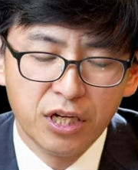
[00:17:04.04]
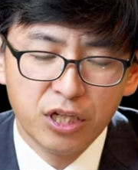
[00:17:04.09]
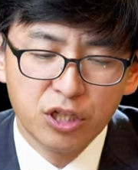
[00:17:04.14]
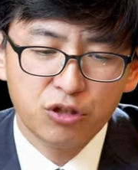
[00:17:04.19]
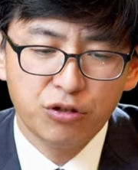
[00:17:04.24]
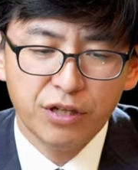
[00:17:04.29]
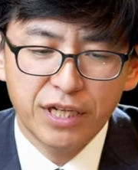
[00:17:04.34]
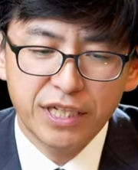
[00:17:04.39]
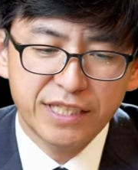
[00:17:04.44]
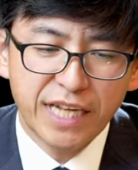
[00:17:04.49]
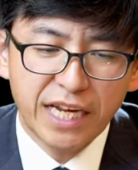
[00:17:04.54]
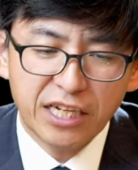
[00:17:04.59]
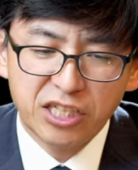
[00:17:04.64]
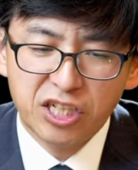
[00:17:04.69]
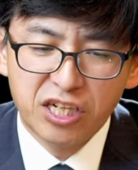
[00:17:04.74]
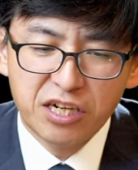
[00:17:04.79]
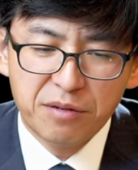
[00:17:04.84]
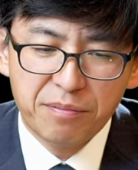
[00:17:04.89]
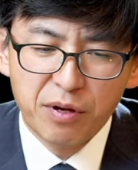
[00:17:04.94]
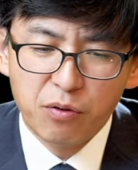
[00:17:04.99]
所以在
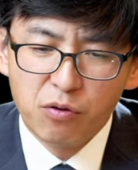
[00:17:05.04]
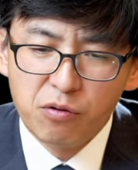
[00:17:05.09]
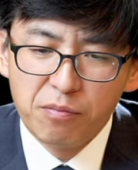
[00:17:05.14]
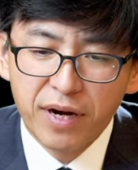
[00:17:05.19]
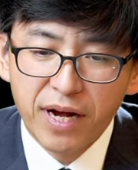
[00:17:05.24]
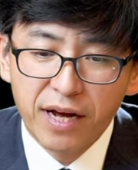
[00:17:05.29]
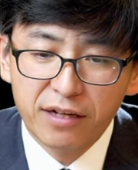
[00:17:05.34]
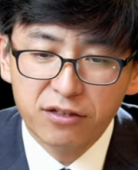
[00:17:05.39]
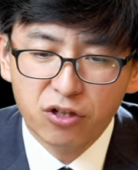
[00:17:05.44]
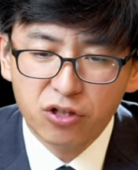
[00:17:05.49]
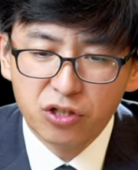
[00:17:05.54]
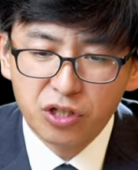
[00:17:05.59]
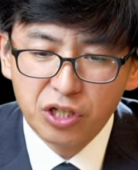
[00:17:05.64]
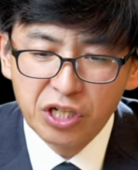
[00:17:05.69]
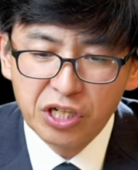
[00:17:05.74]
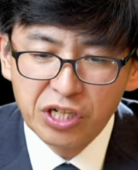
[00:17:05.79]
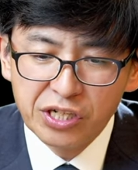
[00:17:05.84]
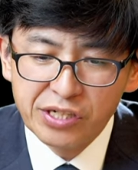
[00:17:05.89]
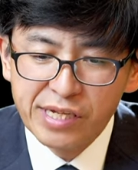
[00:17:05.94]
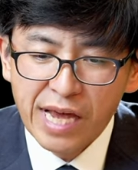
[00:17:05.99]
这里面，我们看到
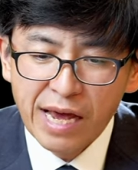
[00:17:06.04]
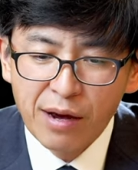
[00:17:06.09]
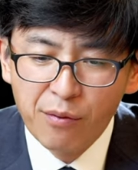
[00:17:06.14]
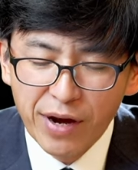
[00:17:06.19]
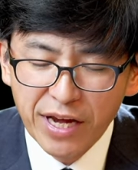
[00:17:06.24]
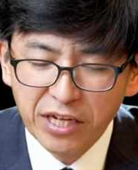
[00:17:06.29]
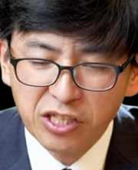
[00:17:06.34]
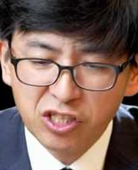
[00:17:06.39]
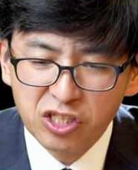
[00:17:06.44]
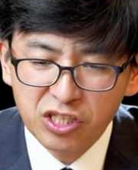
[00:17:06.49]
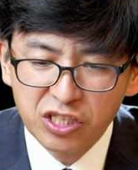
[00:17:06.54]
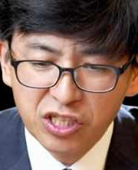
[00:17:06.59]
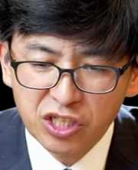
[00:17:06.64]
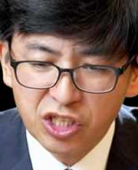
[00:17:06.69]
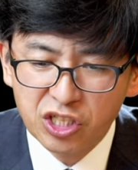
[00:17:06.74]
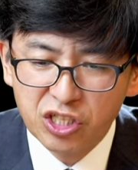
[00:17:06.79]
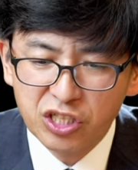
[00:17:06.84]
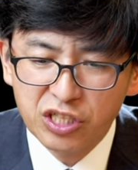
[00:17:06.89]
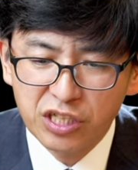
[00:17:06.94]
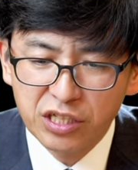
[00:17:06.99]
言外之意，
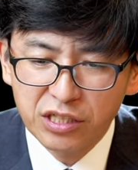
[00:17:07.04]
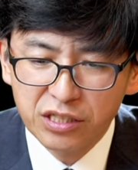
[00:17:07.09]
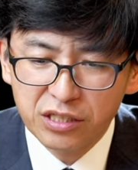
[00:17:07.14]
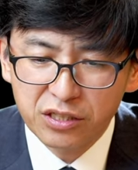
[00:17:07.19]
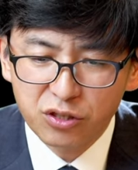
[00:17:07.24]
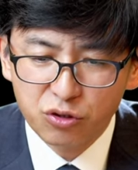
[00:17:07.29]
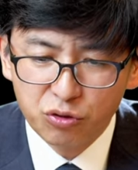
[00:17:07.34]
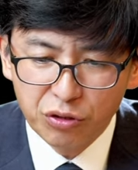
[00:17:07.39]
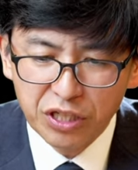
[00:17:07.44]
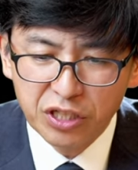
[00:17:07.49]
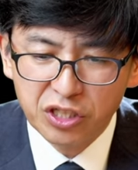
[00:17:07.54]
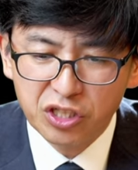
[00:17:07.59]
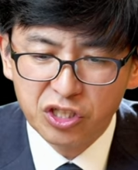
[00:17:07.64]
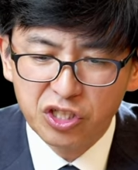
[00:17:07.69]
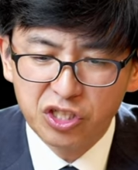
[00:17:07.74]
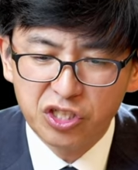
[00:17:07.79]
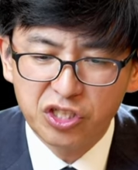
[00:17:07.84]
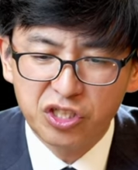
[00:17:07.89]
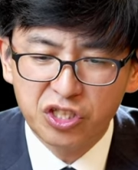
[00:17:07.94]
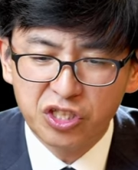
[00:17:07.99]
诗人对
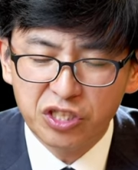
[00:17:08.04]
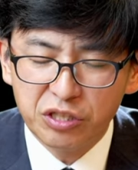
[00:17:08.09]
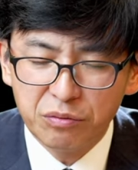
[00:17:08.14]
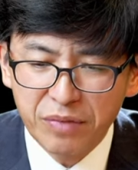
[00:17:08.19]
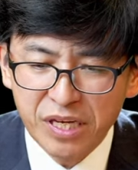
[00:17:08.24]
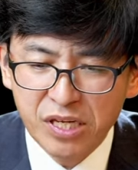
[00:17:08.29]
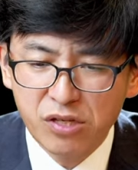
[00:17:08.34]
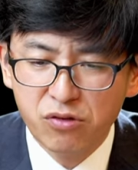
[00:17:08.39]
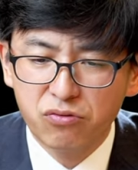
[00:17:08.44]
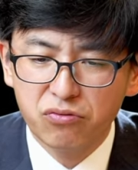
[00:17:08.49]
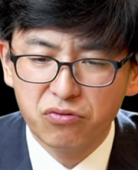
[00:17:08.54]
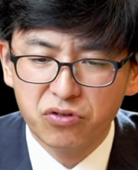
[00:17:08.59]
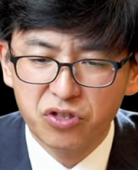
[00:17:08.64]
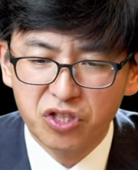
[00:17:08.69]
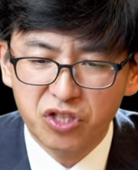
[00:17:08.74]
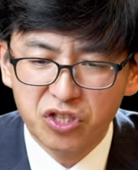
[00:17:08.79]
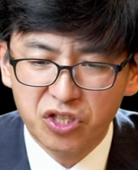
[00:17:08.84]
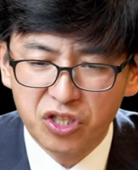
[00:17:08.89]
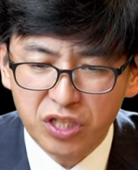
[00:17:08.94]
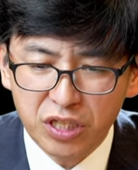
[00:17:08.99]
自己民族
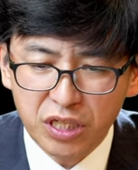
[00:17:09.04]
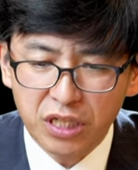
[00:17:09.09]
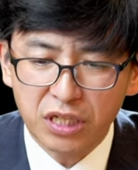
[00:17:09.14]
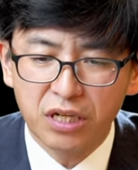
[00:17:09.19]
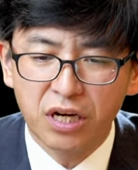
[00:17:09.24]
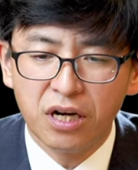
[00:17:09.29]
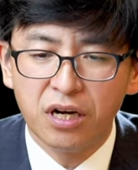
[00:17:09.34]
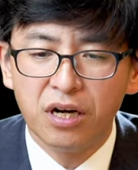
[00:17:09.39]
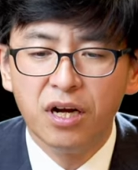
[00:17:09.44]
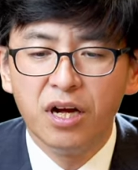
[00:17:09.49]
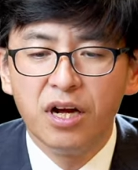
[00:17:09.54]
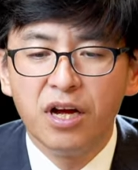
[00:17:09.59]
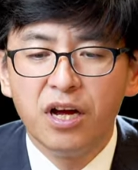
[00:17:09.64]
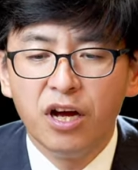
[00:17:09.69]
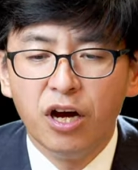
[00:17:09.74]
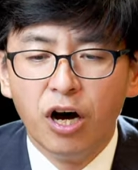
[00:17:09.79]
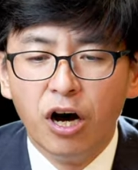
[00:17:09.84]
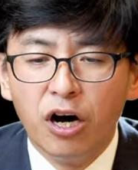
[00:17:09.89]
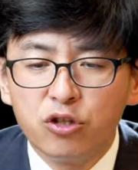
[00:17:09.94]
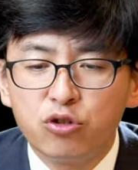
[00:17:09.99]
自己的
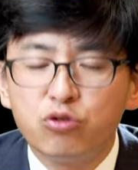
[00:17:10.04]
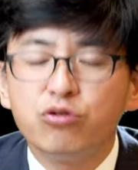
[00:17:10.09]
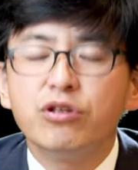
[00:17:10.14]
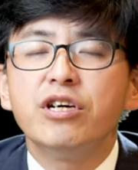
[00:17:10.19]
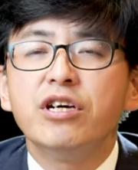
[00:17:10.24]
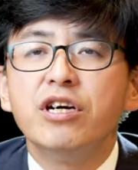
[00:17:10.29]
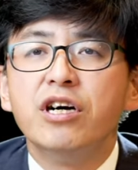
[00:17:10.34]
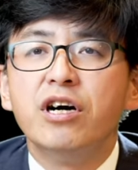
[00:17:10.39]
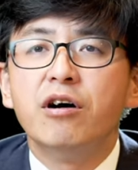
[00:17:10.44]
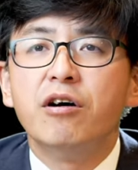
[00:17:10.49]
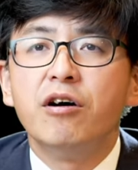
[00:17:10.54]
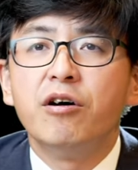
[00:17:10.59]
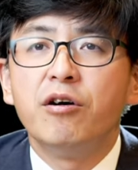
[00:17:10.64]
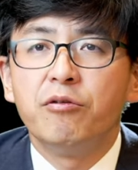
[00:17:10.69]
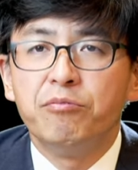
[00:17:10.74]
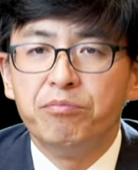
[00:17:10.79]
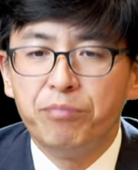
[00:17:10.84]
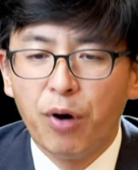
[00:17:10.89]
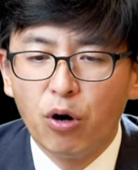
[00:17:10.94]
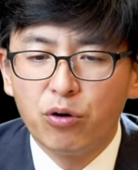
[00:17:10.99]
呃罪恶。
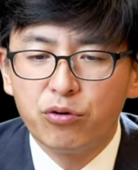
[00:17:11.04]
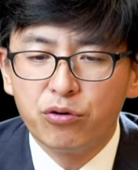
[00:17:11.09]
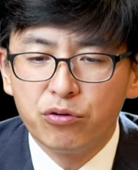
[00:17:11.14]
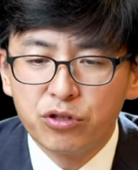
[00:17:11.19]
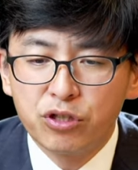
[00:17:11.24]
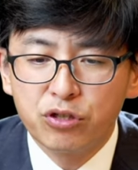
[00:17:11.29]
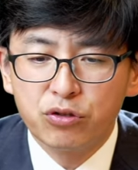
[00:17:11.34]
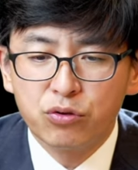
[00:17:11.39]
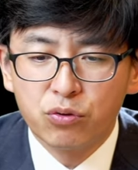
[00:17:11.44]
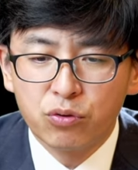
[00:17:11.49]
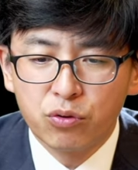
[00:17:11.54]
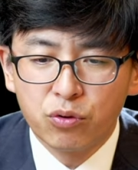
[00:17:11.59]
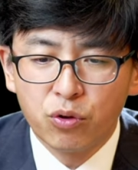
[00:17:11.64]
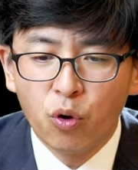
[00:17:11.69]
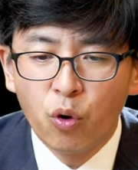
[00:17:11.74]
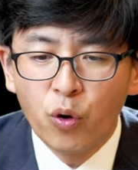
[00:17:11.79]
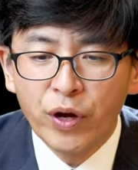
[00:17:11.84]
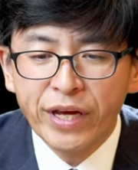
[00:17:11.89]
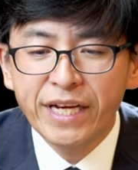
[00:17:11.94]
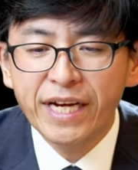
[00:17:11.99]
抱有这种
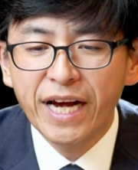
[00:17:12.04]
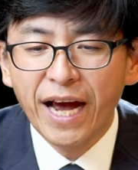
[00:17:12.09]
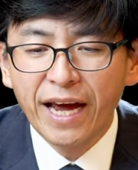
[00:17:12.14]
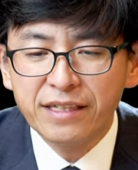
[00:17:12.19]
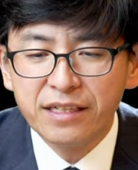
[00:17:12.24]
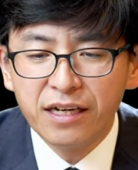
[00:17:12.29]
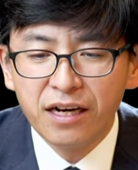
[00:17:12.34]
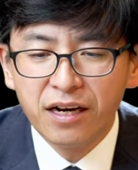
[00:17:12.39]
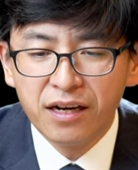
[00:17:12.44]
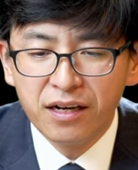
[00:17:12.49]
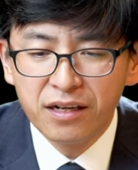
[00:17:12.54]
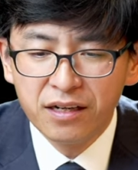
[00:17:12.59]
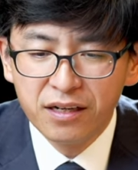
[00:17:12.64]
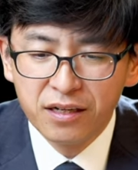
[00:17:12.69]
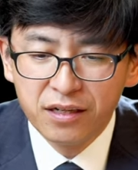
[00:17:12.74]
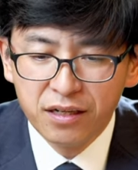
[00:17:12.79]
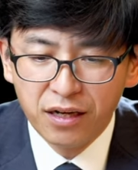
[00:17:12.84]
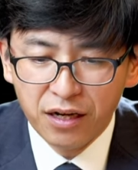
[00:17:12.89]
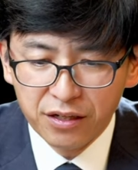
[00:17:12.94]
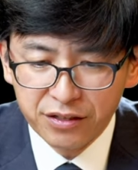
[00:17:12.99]
悔改的
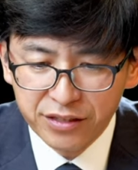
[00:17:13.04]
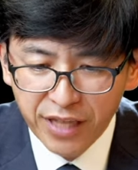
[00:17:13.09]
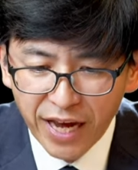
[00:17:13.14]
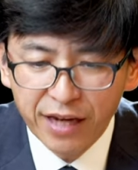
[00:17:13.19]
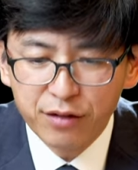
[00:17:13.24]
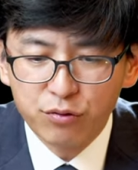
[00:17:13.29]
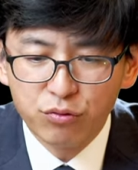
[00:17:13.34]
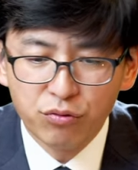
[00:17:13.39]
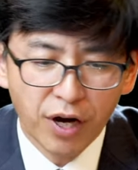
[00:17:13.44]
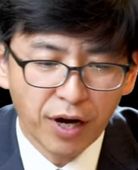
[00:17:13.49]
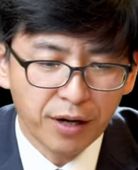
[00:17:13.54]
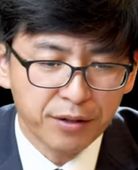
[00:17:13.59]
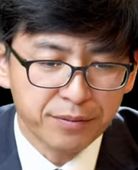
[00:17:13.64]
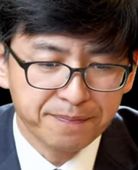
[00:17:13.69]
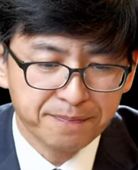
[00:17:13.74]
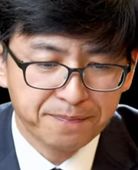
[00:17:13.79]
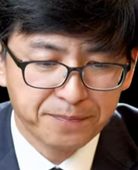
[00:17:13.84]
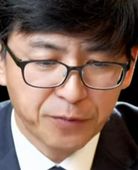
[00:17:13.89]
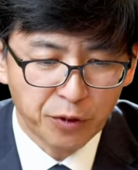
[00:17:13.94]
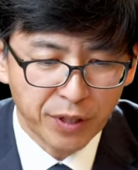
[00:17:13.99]
啊态度哈，
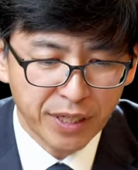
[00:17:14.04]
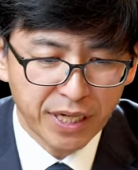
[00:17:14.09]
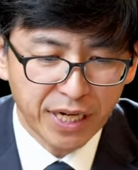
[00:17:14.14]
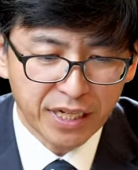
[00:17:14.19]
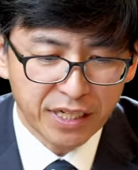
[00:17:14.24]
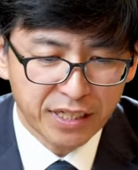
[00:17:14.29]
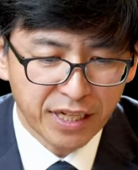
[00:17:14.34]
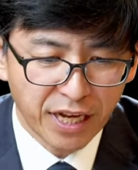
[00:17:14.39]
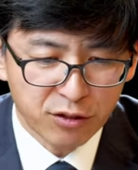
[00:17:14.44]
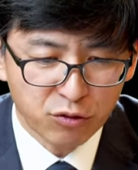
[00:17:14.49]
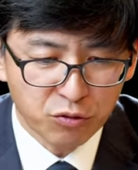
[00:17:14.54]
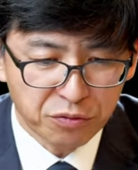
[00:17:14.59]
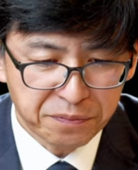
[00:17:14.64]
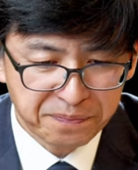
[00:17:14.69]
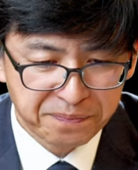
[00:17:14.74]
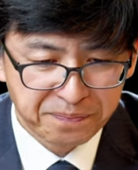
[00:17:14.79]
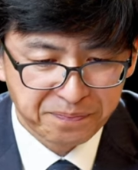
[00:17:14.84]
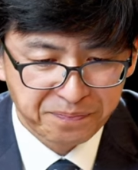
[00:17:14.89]
悔改的态度，